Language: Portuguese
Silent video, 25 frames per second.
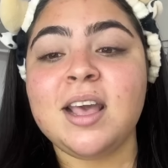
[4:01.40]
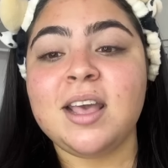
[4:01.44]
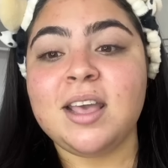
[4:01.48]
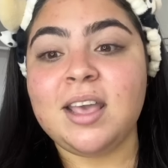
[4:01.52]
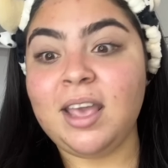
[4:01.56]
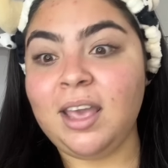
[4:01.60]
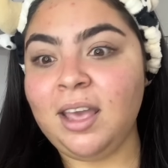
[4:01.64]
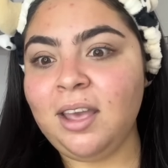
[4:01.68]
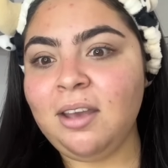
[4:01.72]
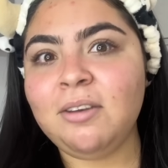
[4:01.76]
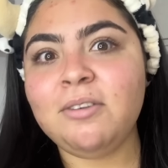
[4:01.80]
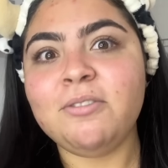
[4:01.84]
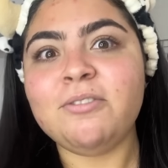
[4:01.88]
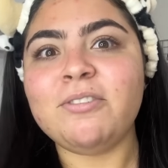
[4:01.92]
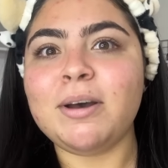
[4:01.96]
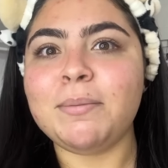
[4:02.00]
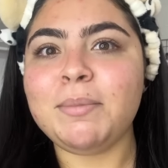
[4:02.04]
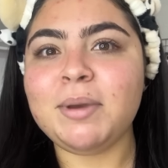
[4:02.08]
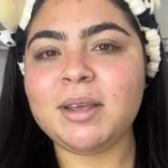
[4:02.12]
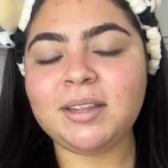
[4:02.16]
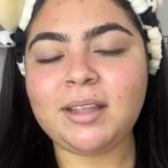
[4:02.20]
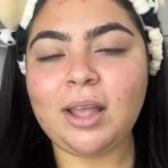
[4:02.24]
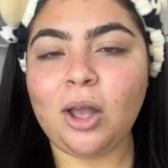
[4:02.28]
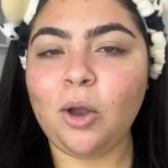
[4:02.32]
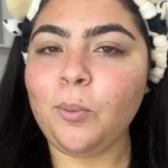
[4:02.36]
E
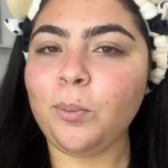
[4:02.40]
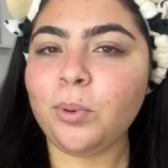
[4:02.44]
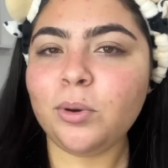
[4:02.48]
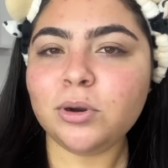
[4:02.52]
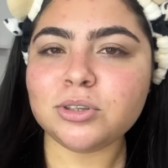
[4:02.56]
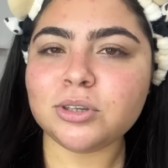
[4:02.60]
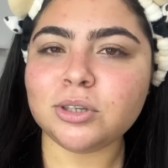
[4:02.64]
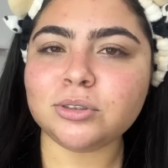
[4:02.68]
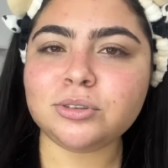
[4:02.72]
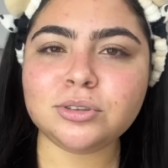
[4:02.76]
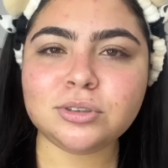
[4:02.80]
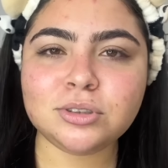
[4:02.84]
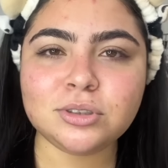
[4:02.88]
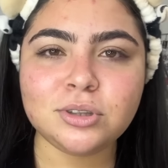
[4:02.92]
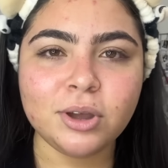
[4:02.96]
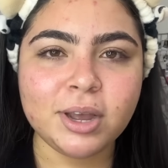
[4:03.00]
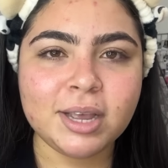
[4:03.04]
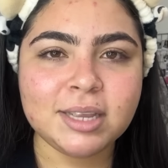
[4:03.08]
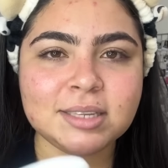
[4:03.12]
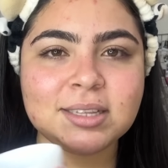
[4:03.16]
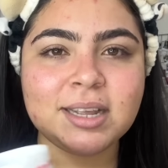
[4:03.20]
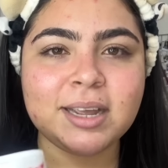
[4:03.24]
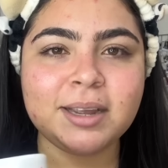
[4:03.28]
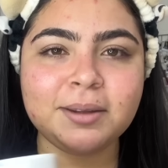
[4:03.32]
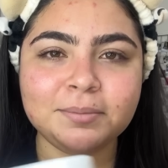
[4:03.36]
vamos então pros outros
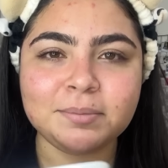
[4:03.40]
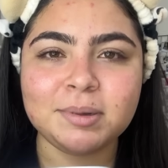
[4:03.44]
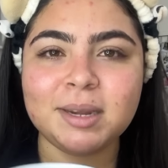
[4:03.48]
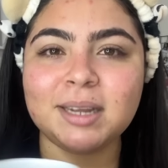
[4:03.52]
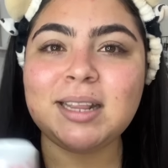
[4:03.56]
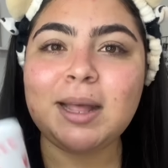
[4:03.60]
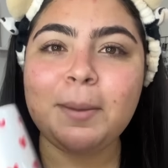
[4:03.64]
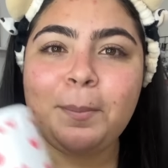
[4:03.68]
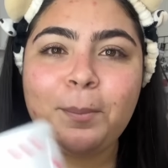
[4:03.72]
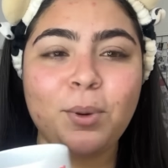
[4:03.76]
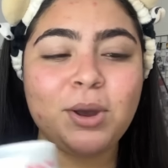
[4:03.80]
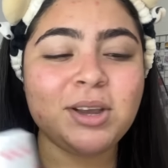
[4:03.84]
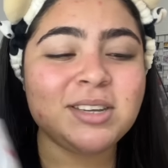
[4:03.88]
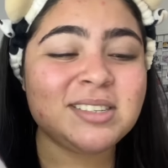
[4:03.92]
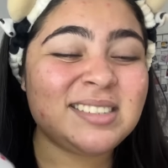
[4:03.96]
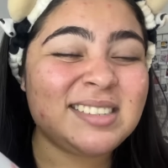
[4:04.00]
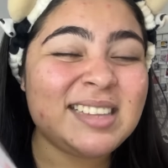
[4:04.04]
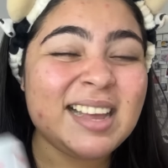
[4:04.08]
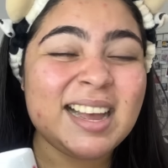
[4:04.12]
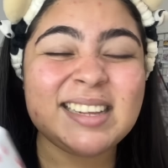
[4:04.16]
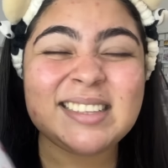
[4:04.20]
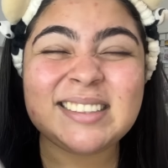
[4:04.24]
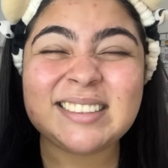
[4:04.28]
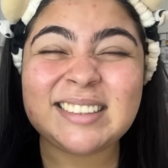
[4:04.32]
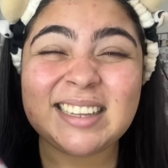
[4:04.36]
dois, né? Porque depois
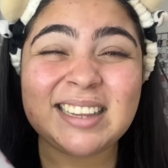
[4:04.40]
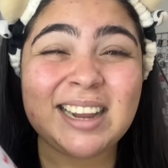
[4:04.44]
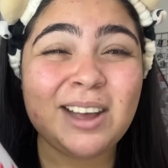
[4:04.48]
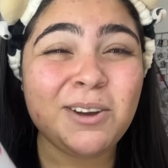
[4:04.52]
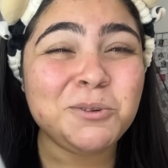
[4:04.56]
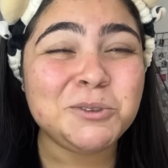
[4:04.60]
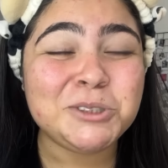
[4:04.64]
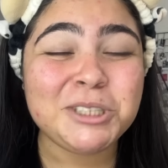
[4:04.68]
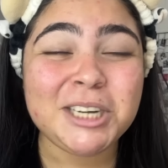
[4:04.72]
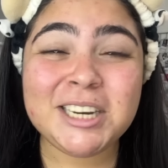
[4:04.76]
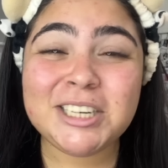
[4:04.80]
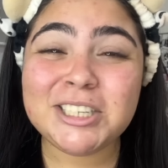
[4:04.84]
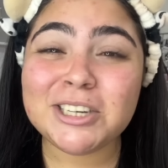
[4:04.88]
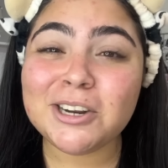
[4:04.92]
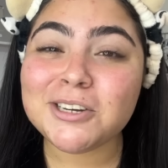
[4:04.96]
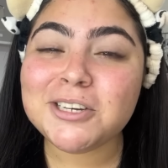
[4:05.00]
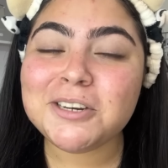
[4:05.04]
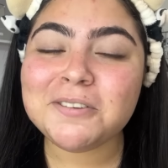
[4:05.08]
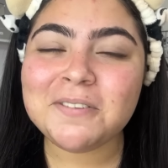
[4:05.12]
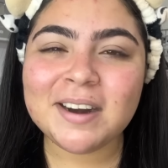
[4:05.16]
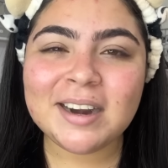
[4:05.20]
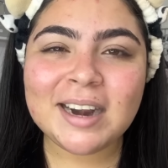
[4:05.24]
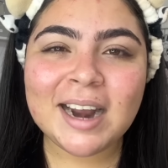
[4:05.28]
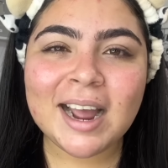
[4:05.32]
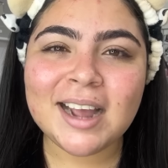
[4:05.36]
de... Não, gente, de
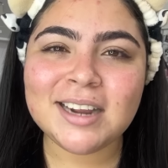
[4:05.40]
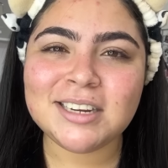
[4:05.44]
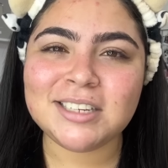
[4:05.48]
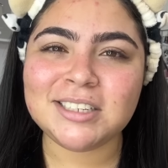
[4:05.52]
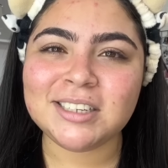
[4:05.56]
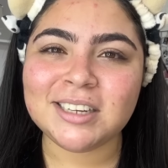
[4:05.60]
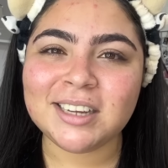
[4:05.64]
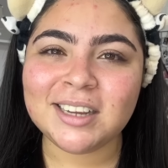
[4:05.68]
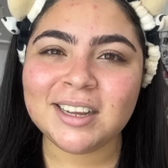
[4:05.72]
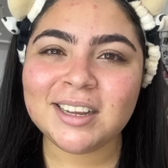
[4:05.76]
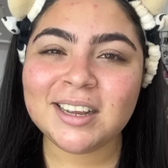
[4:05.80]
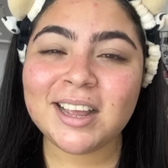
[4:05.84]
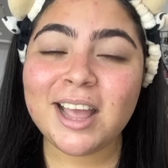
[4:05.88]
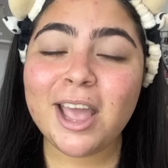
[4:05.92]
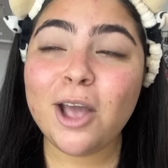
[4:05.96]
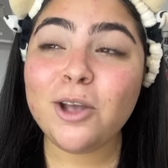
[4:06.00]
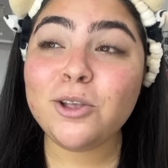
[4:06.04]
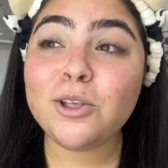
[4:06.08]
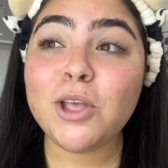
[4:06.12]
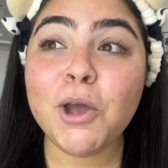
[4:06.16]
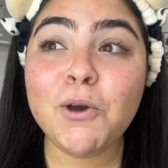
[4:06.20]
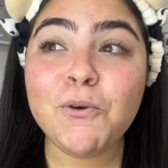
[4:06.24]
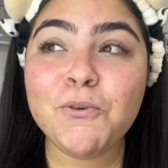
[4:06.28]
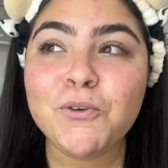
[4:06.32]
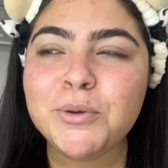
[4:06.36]
verdade, eu,
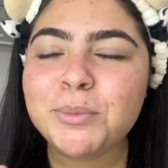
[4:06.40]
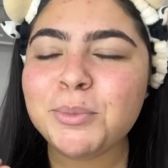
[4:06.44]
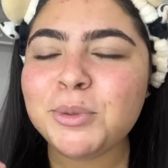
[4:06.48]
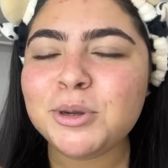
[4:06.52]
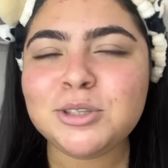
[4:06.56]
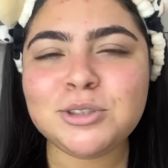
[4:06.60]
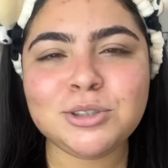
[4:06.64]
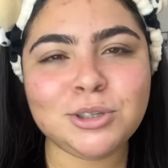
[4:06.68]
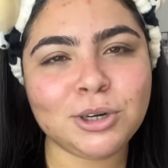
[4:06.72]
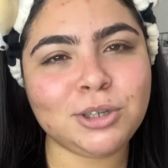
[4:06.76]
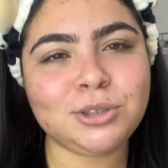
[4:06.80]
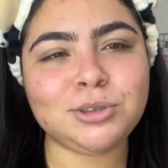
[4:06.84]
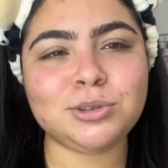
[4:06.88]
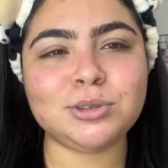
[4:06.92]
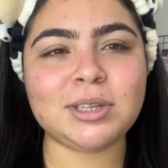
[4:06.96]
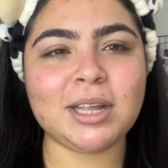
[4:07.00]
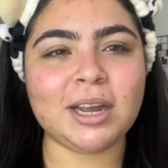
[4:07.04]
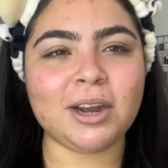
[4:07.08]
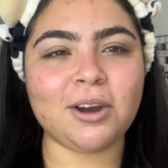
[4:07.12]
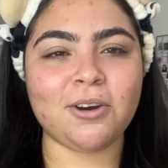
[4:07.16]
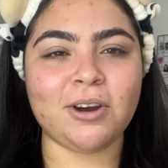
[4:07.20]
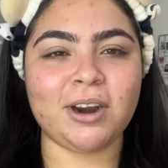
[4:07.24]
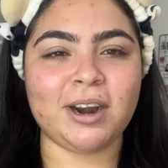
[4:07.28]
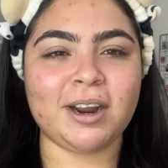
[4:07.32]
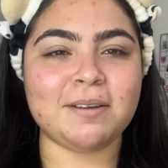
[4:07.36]
eu fui muito sortuda
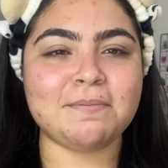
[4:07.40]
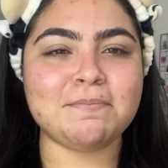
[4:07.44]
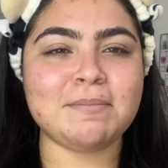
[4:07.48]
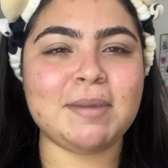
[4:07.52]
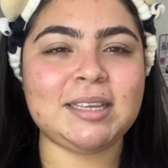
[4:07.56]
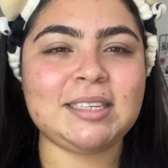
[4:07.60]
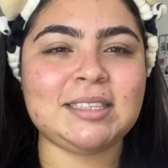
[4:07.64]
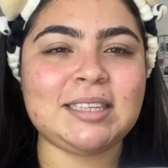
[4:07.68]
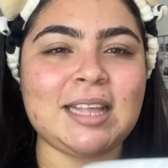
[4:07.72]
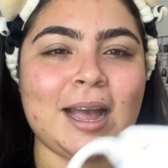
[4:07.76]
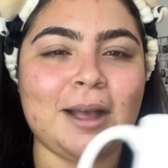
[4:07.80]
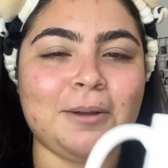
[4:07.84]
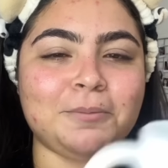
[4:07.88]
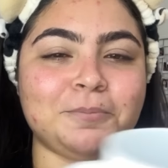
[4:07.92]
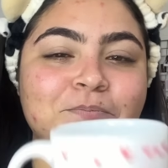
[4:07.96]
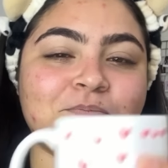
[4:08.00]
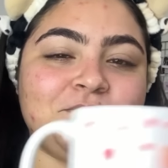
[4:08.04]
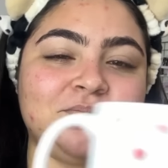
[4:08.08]
agora, mas tá.